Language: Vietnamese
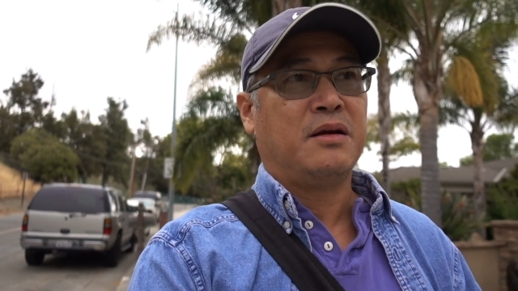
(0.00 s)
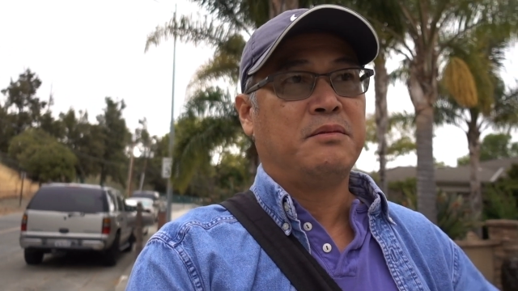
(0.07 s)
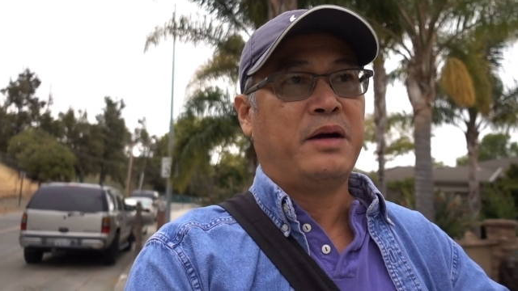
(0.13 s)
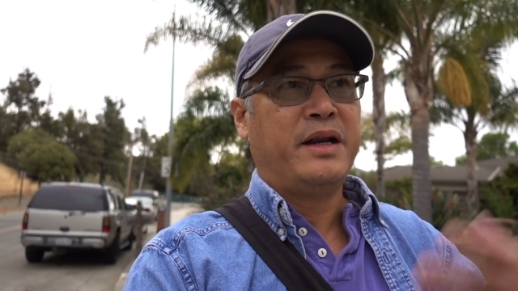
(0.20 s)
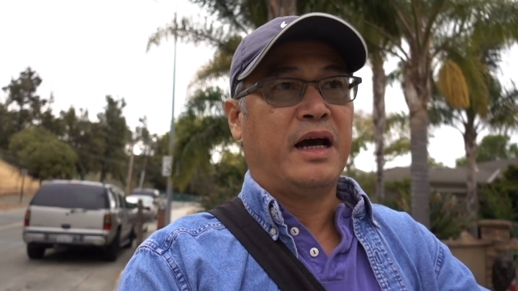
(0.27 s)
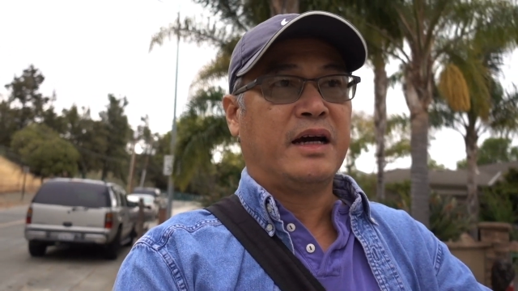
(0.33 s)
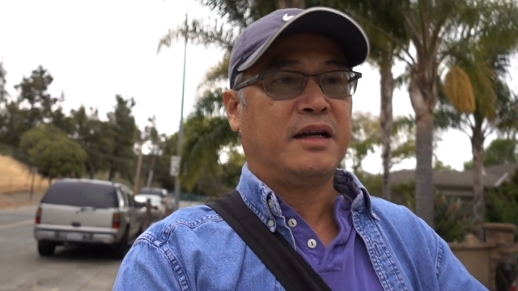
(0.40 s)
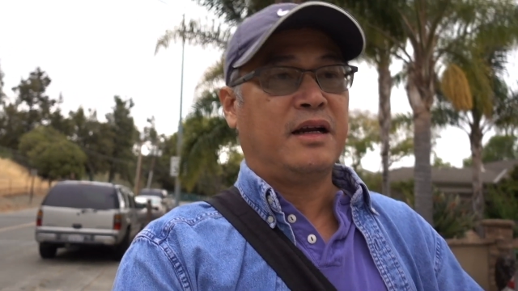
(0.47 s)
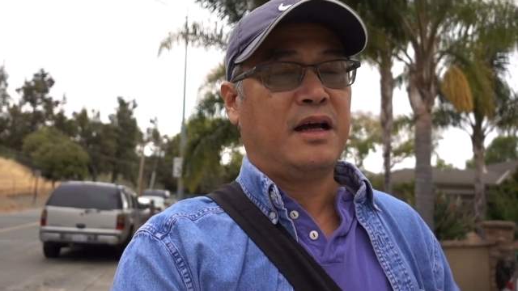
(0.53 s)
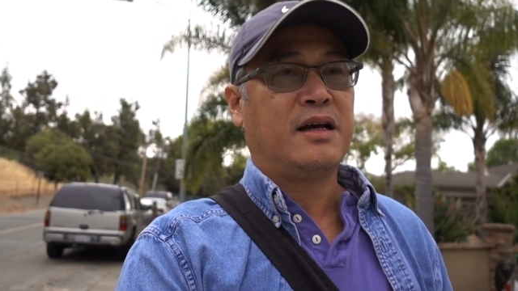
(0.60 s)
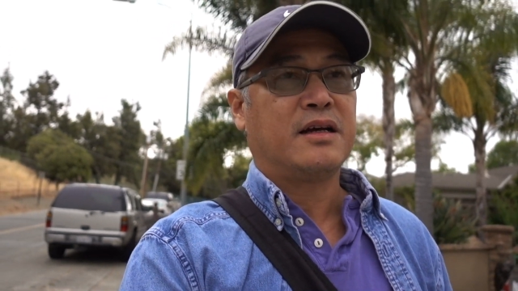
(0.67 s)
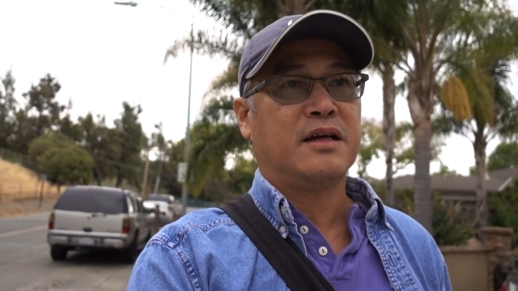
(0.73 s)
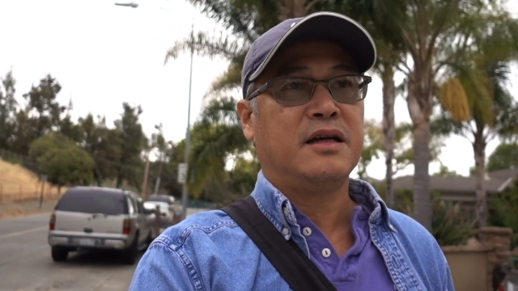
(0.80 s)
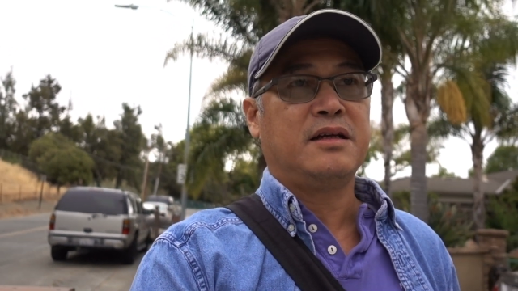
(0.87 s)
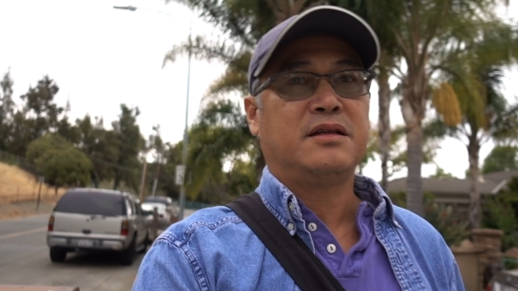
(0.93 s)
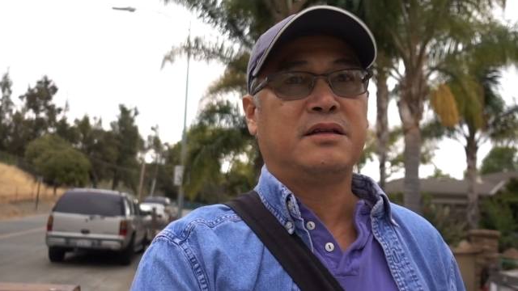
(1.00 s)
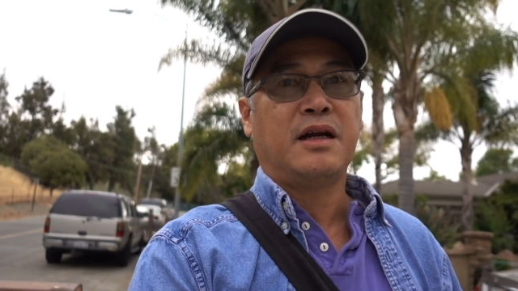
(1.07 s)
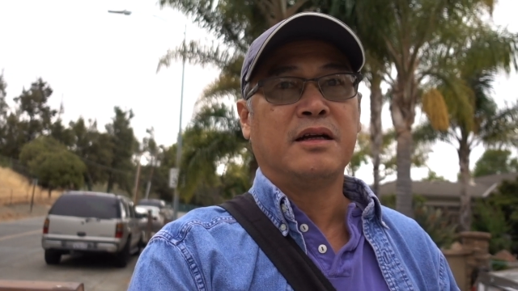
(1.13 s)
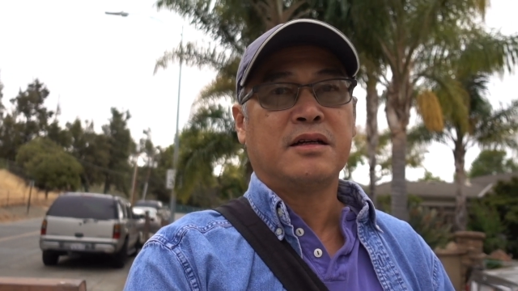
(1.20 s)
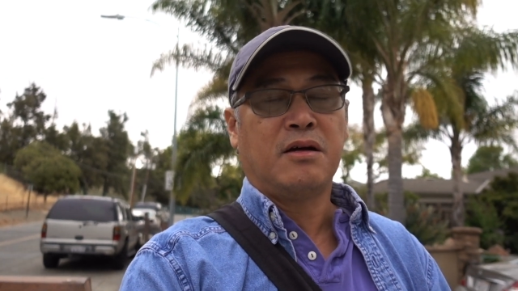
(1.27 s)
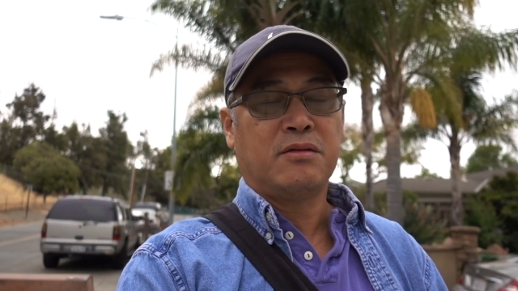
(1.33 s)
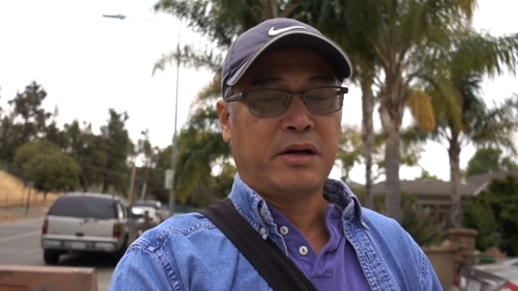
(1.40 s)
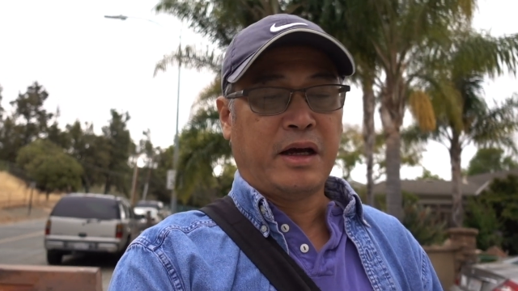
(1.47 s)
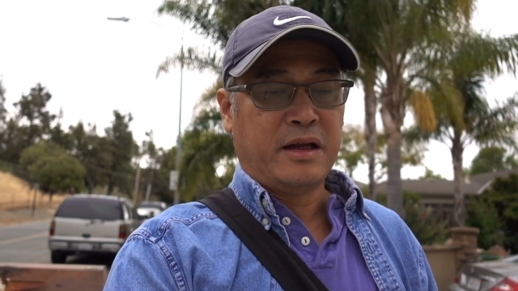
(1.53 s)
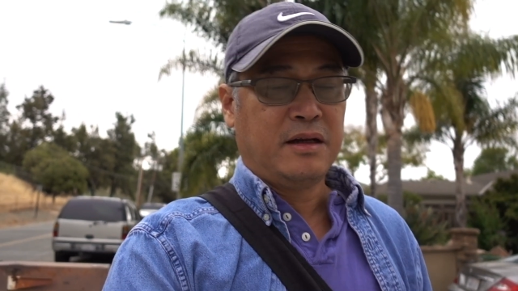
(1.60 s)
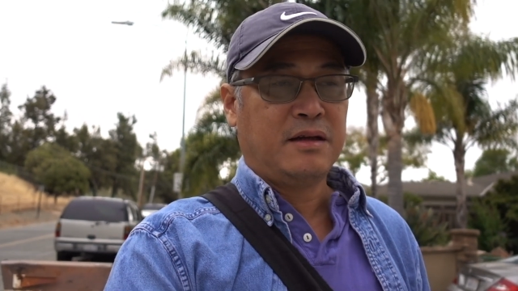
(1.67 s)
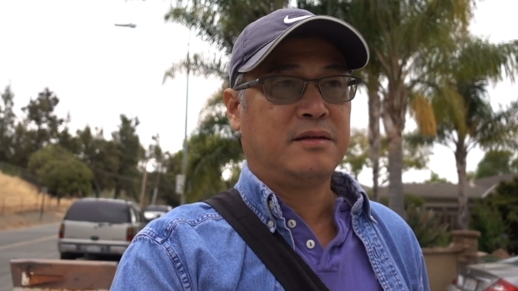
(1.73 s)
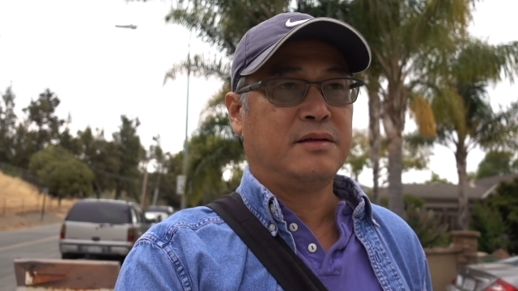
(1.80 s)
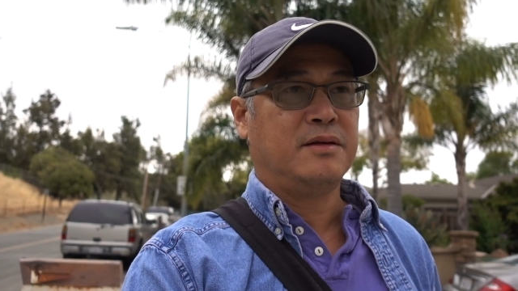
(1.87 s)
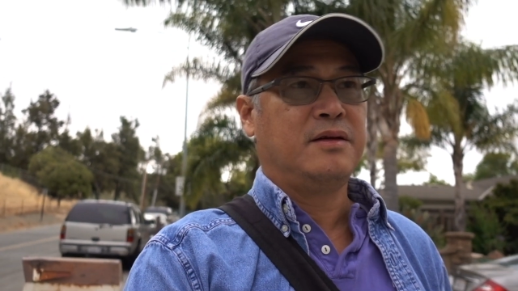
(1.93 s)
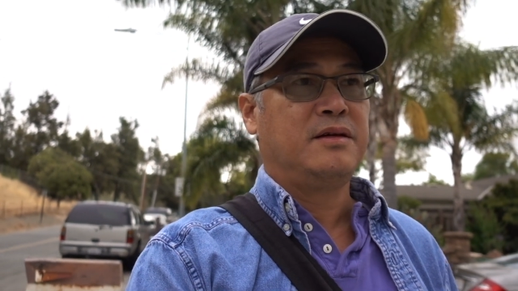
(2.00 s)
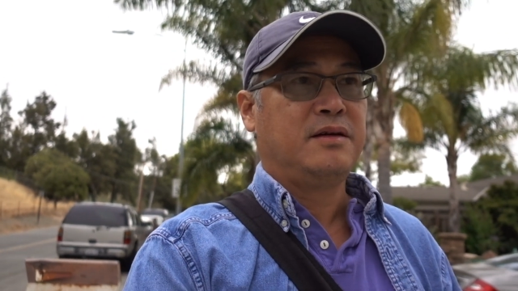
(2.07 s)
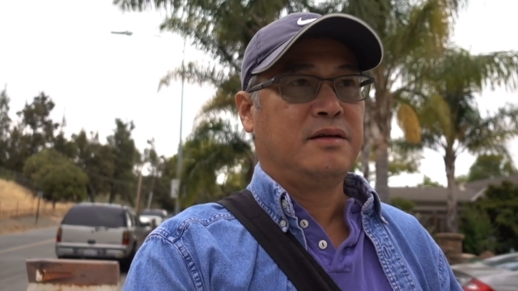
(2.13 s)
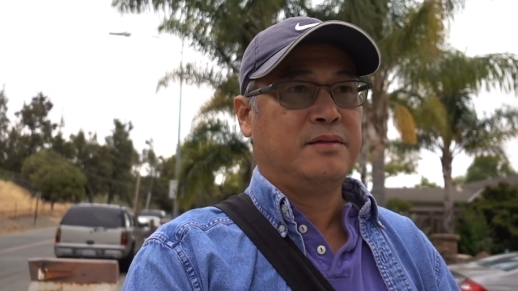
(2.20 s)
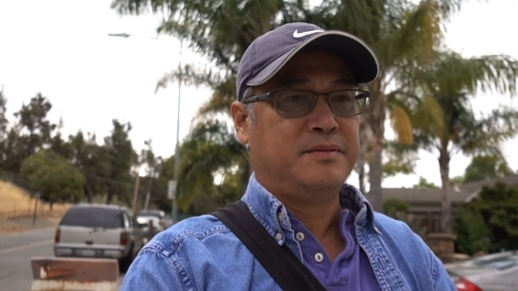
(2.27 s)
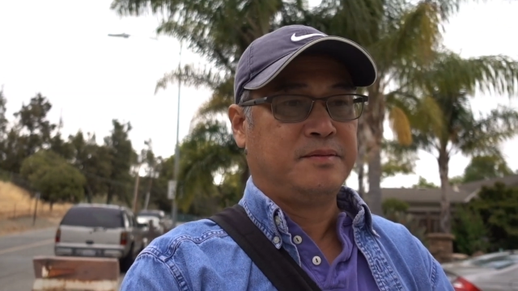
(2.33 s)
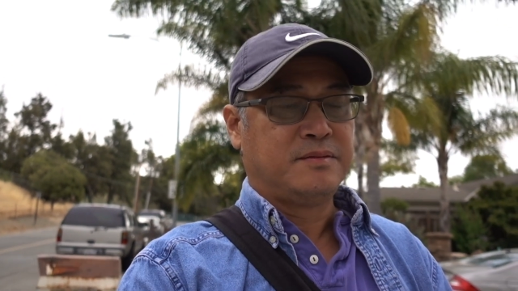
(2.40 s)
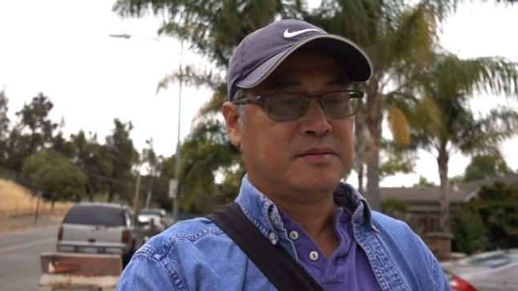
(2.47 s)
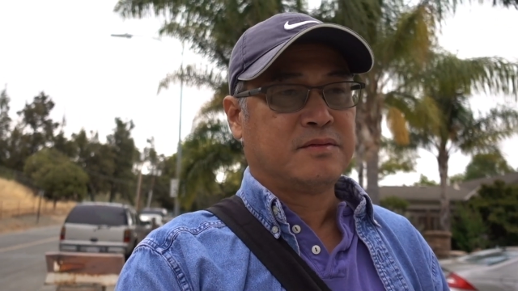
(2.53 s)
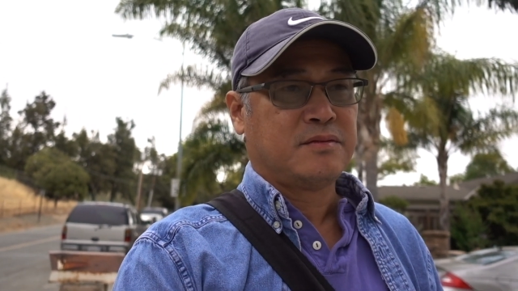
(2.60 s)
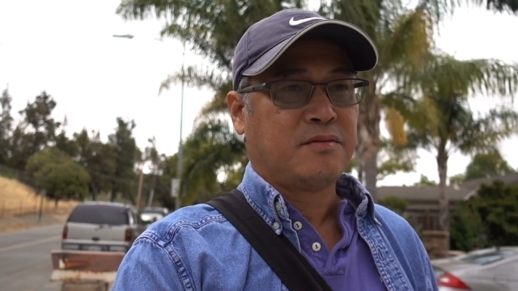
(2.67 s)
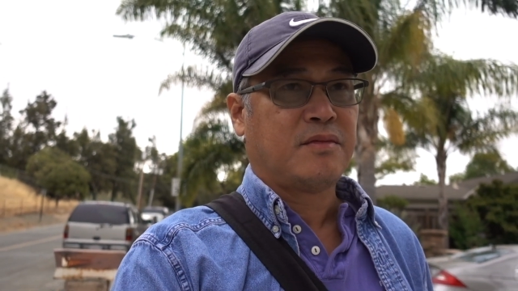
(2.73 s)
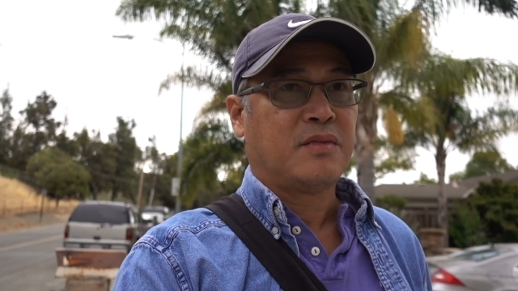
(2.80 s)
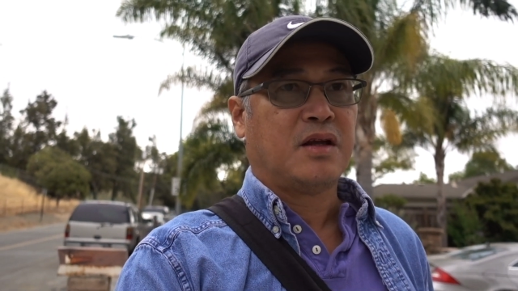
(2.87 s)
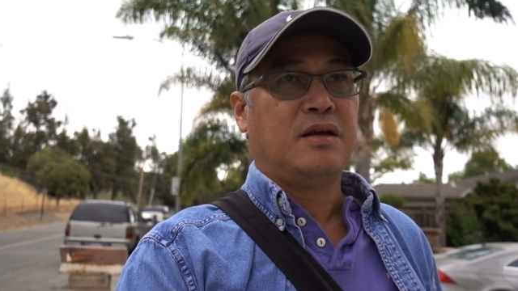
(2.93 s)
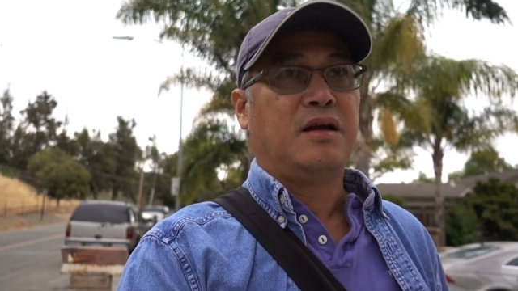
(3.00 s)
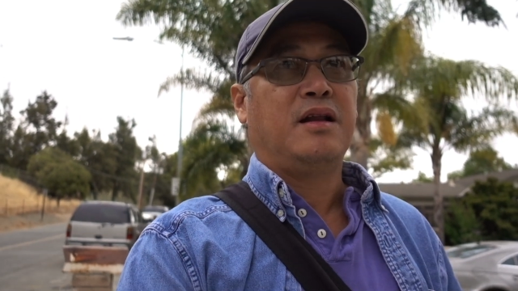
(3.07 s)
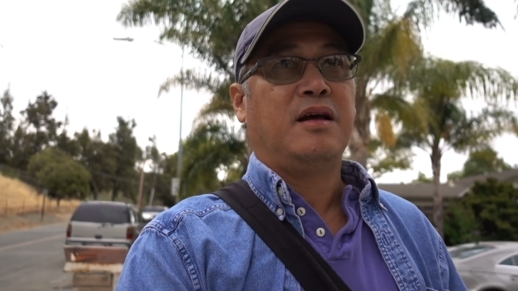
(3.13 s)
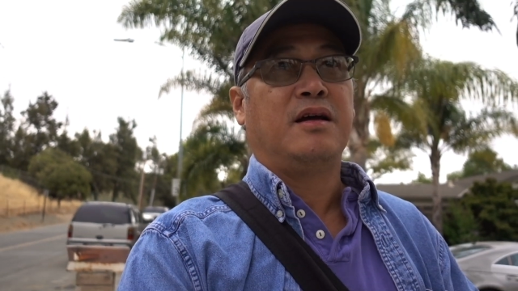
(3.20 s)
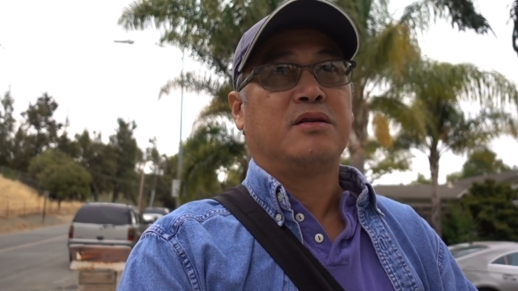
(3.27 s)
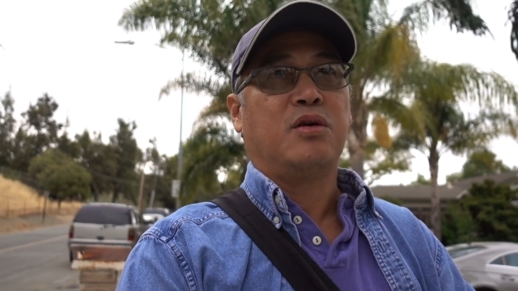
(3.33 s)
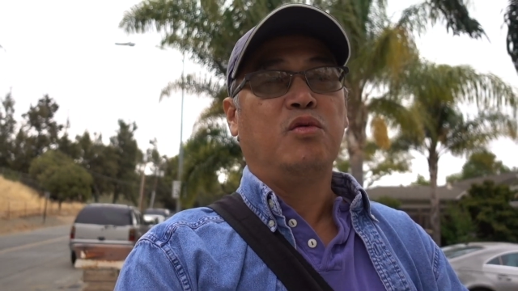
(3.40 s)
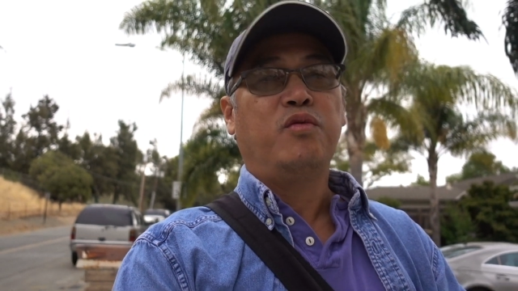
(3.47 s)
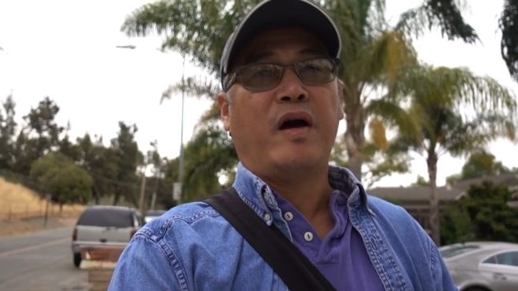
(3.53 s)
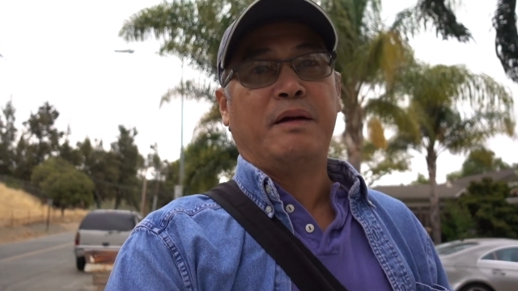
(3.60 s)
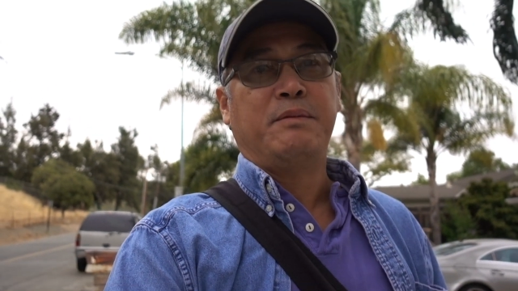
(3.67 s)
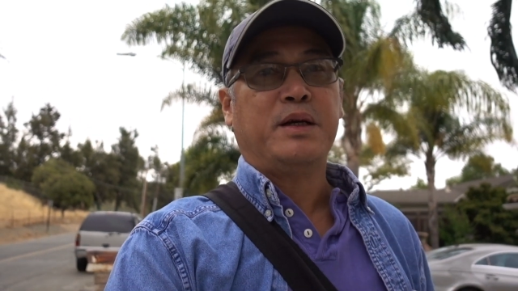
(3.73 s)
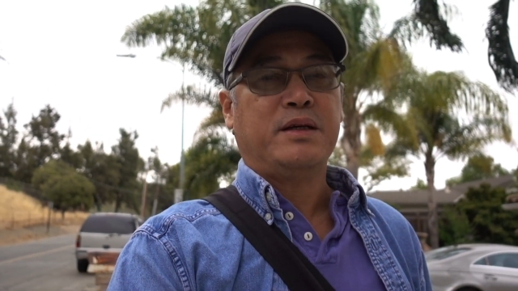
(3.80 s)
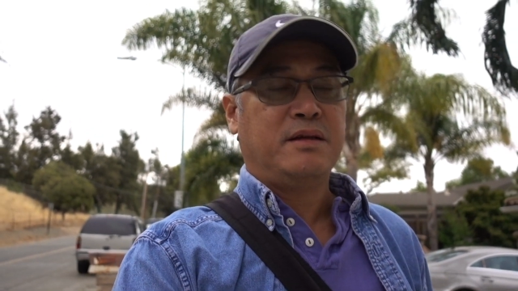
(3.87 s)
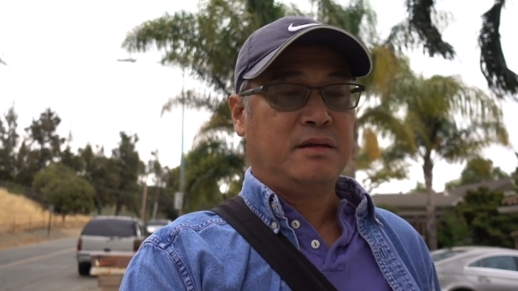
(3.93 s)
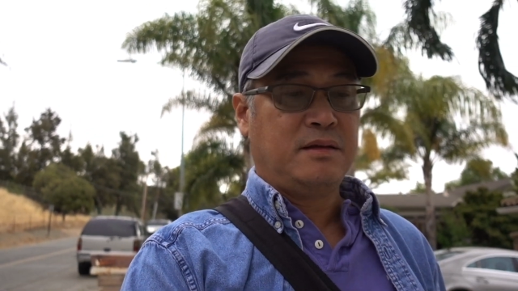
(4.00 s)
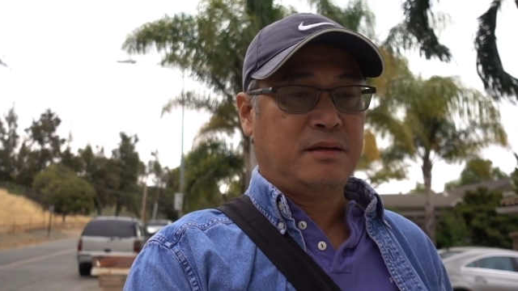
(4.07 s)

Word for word: bày đặt ra cái tấn công này, là thủ phạm á.